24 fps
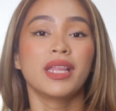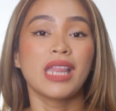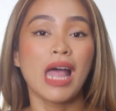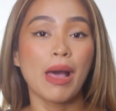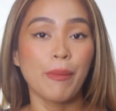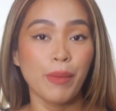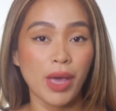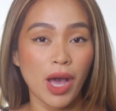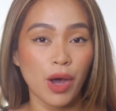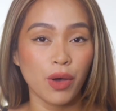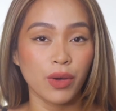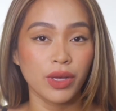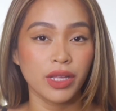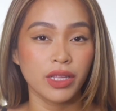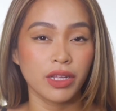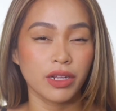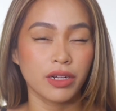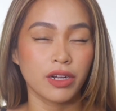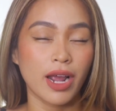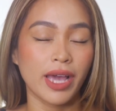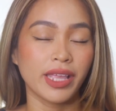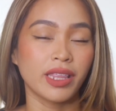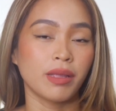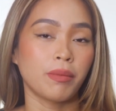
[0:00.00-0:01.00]
Madami akong
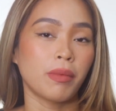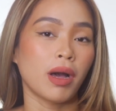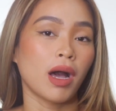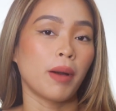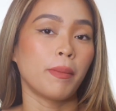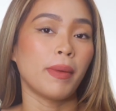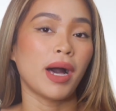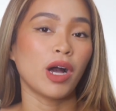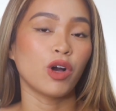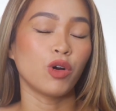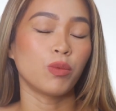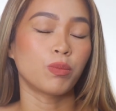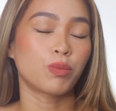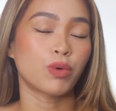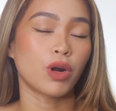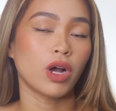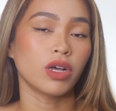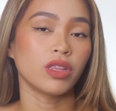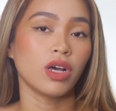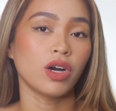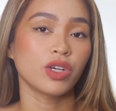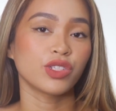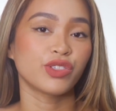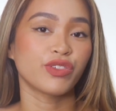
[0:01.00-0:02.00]
itatry ng mga bagong
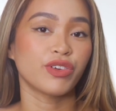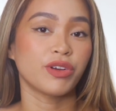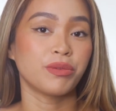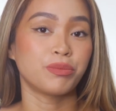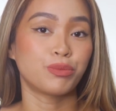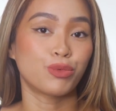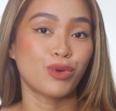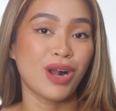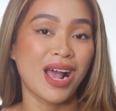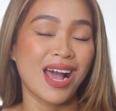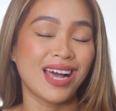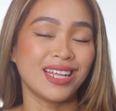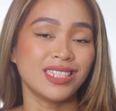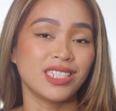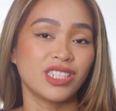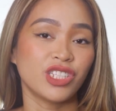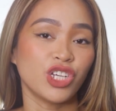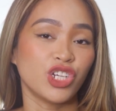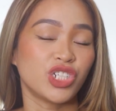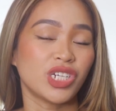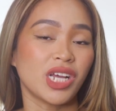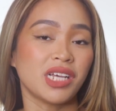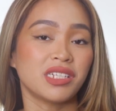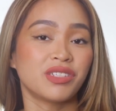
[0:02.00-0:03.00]
products from brands
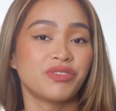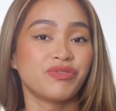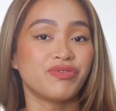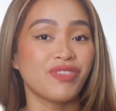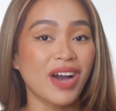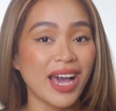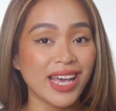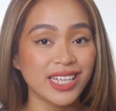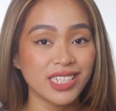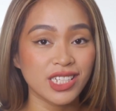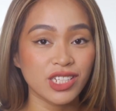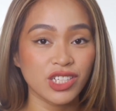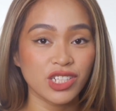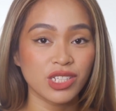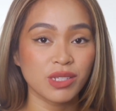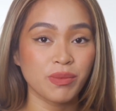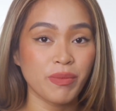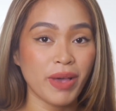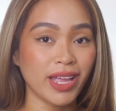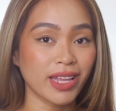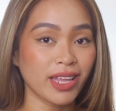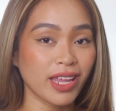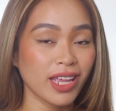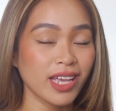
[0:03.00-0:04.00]
such as Vice
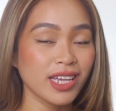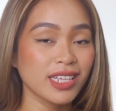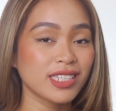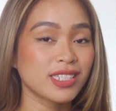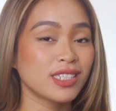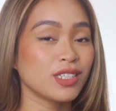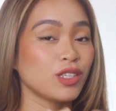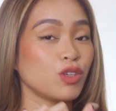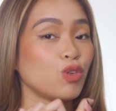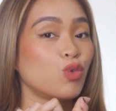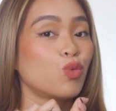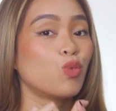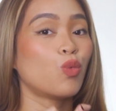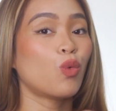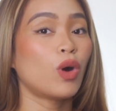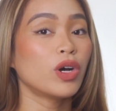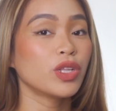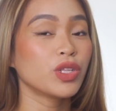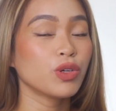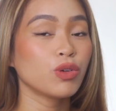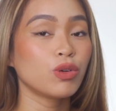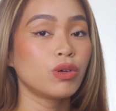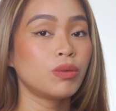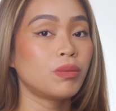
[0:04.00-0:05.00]
Cosmetics, yung
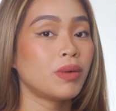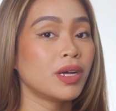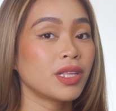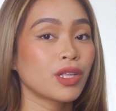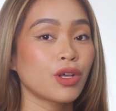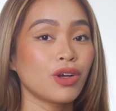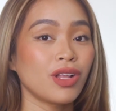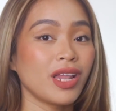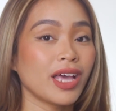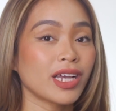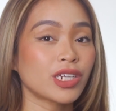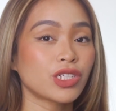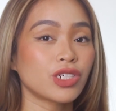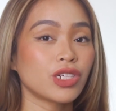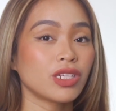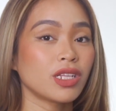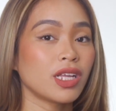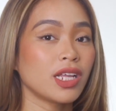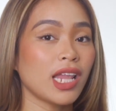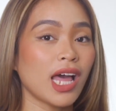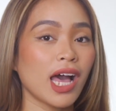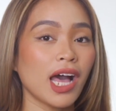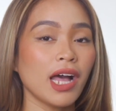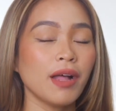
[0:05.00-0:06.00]
Wonder Woman
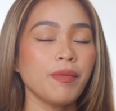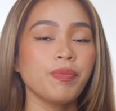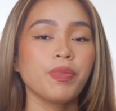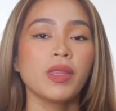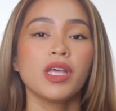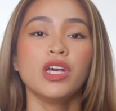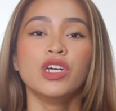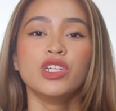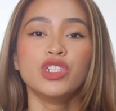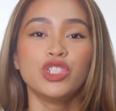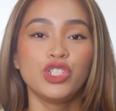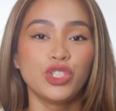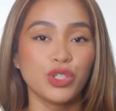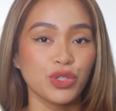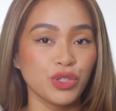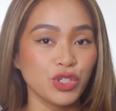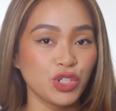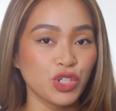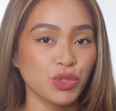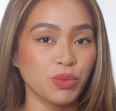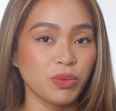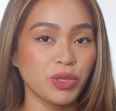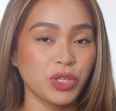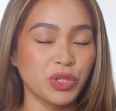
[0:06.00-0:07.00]
collection nila, Choo
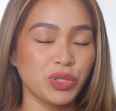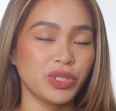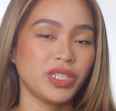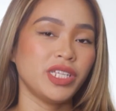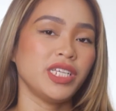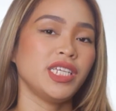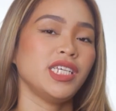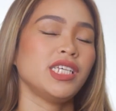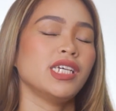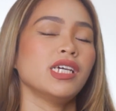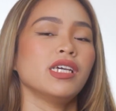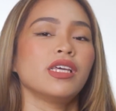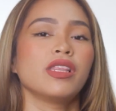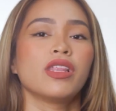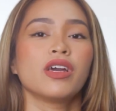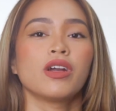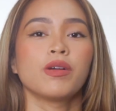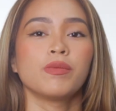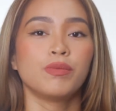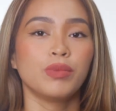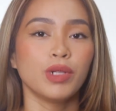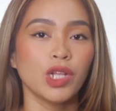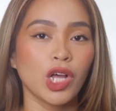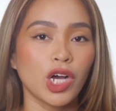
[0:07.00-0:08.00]
Choo Beauty,
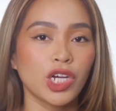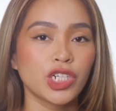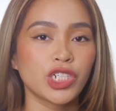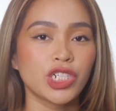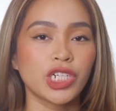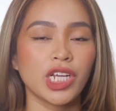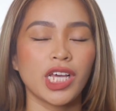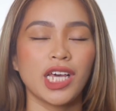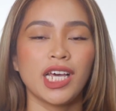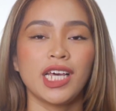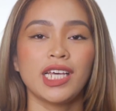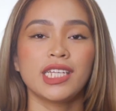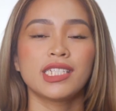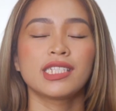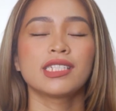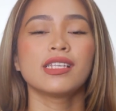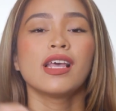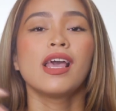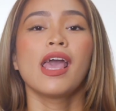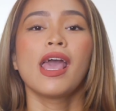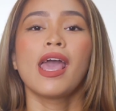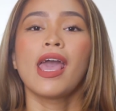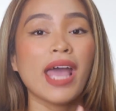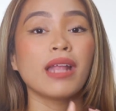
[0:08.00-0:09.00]
their blushes,
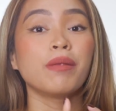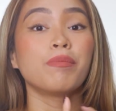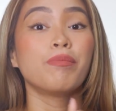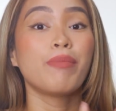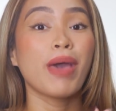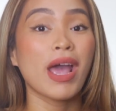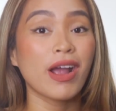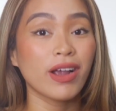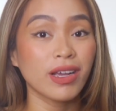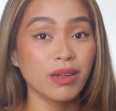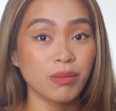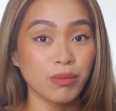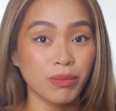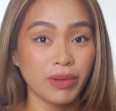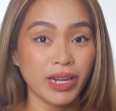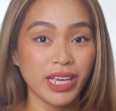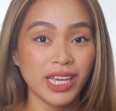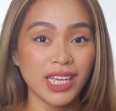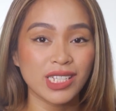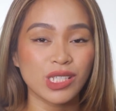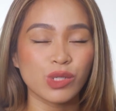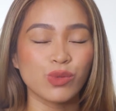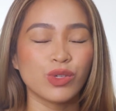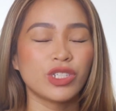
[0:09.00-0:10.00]
and Baron
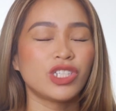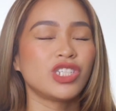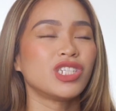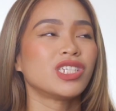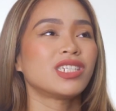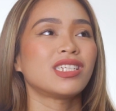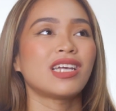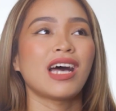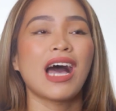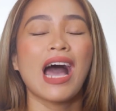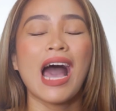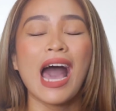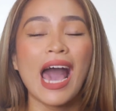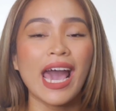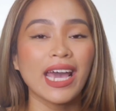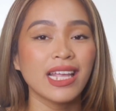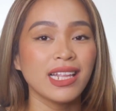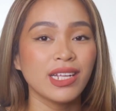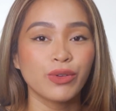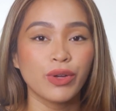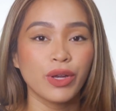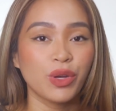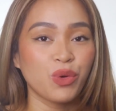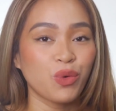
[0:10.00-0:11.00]
Bliss, which is a
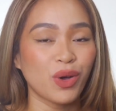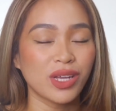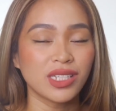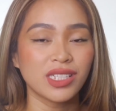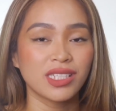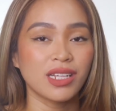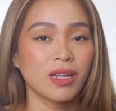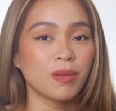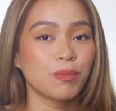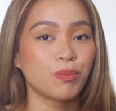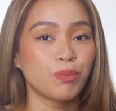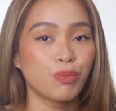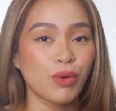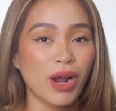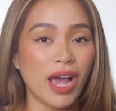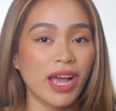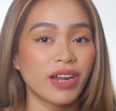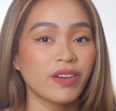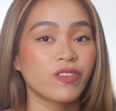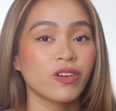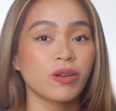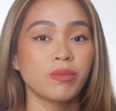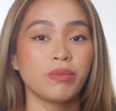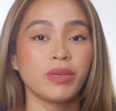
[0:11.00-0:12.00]
highly requested
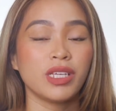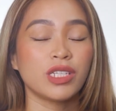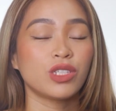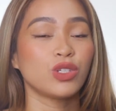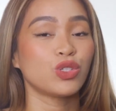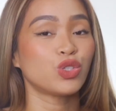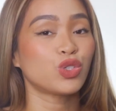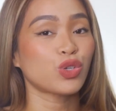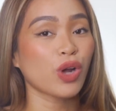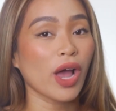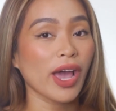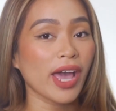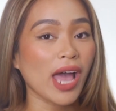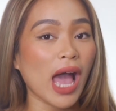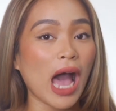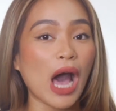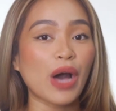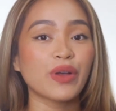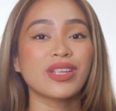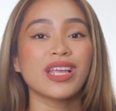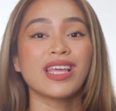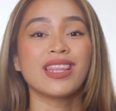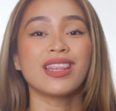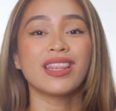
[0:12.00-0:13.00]
brand for me to try
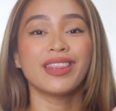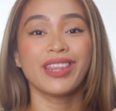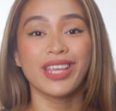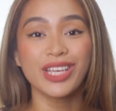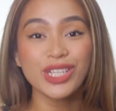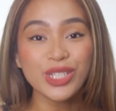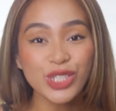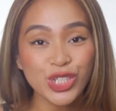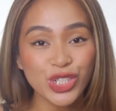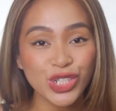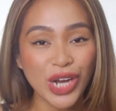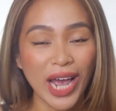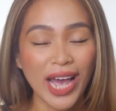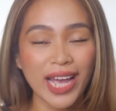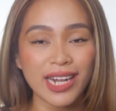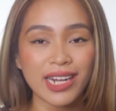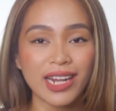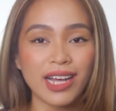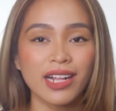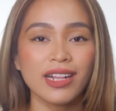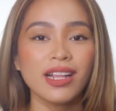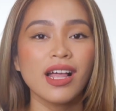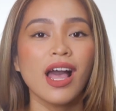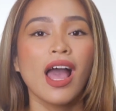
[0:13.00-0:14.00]
out in this
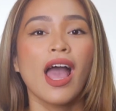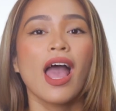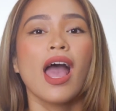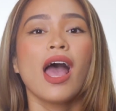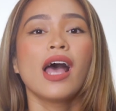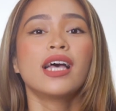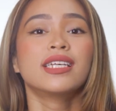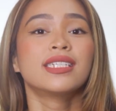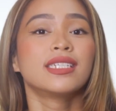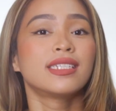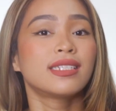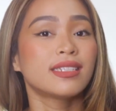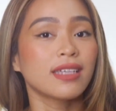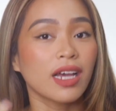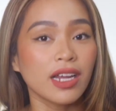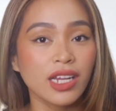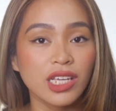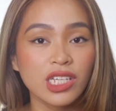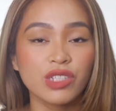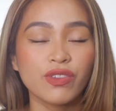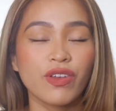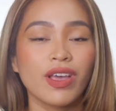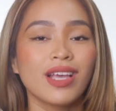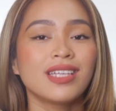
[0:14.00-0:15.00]
channel,
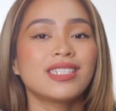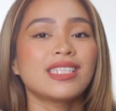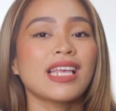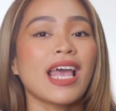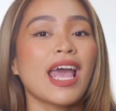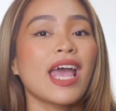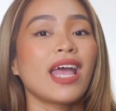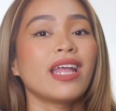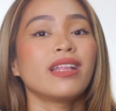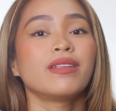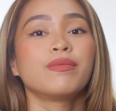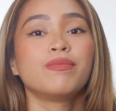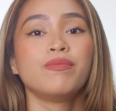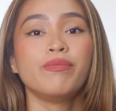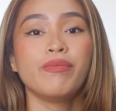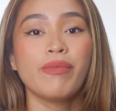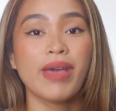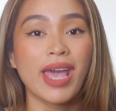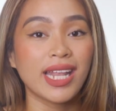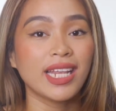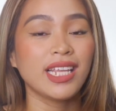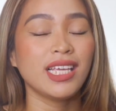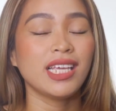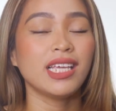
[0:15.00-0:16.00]
Sunny Space, and
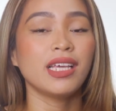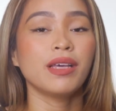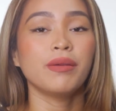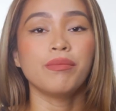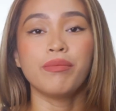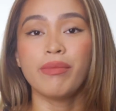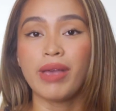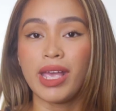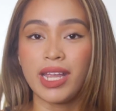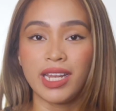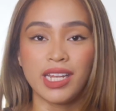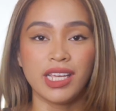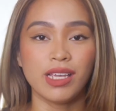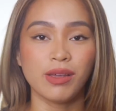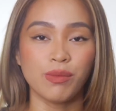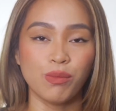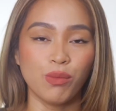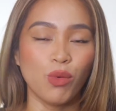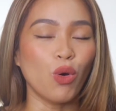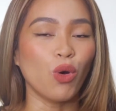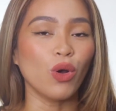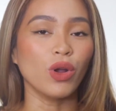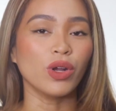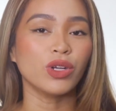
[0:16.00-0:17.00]
many, many
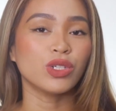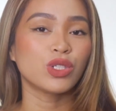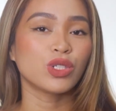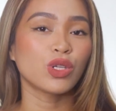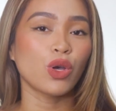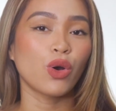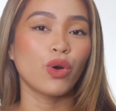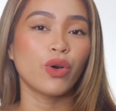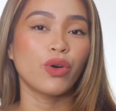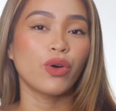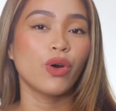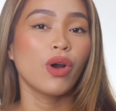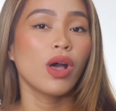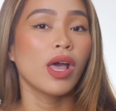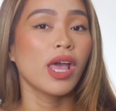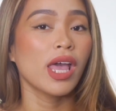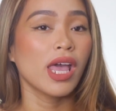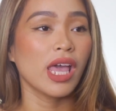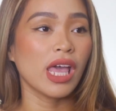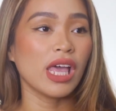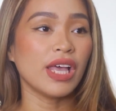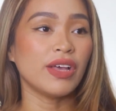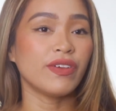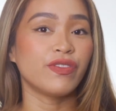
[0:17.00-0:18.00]
more. So,
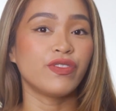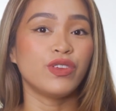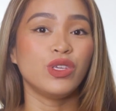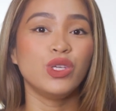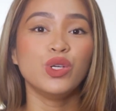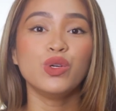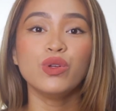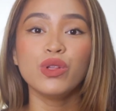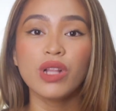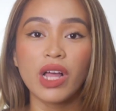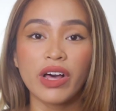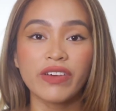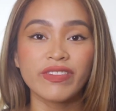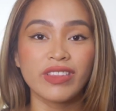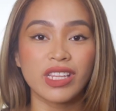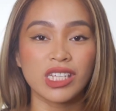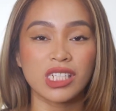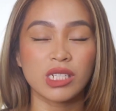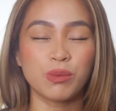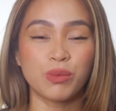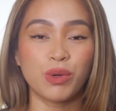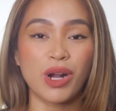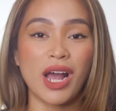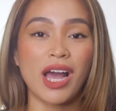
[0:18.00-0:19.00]
if you love
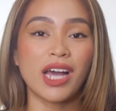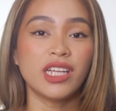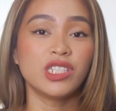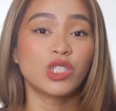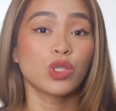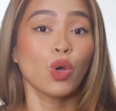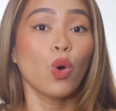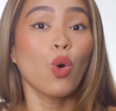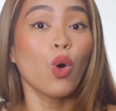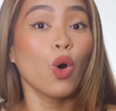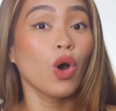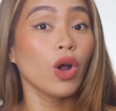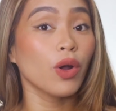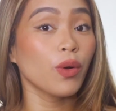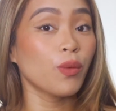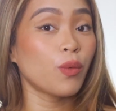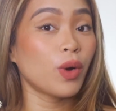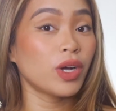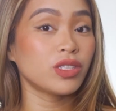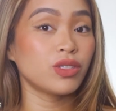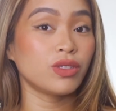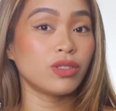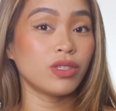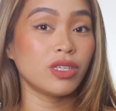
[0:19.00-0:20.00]
these brands or
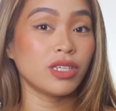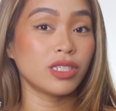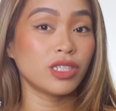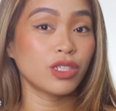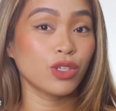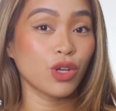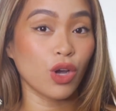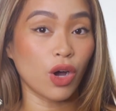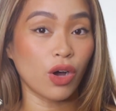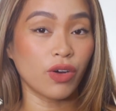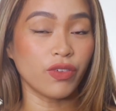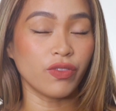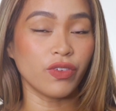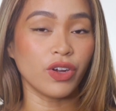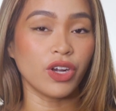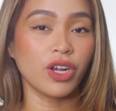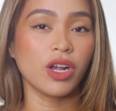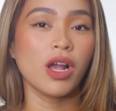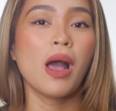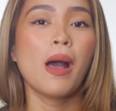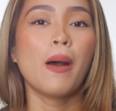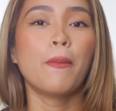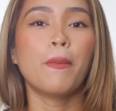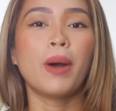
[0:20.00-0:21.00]
want to
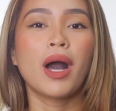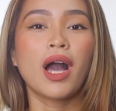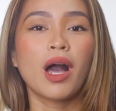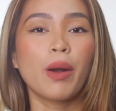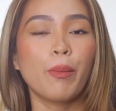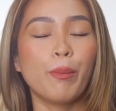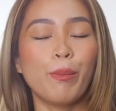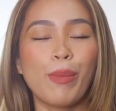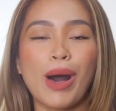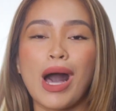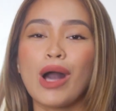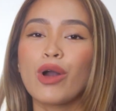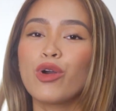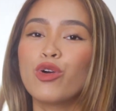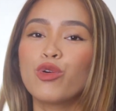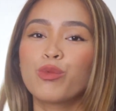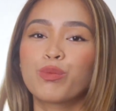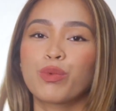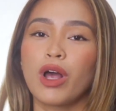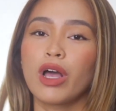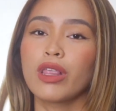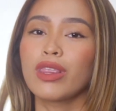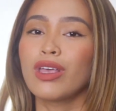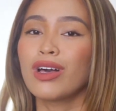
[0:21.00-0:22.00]
discover mga
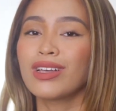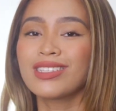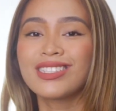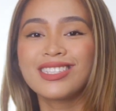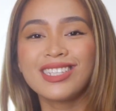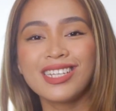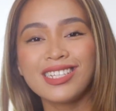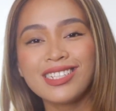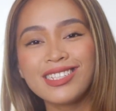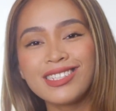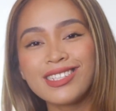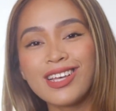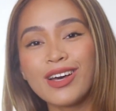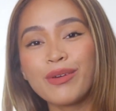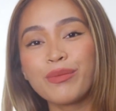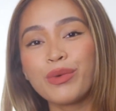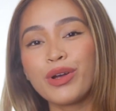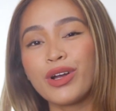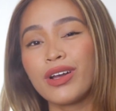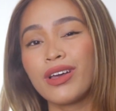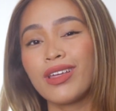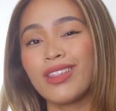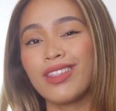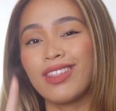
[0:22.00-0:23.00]
bagong products this
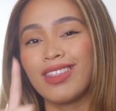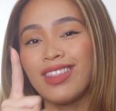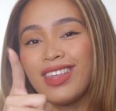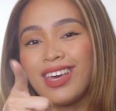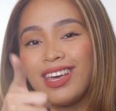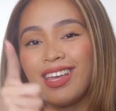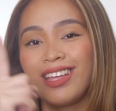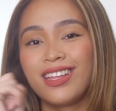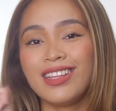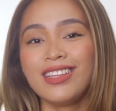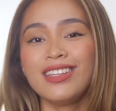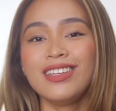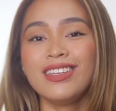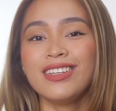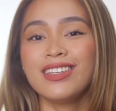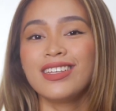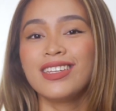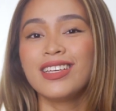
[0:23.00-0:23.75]
summer, then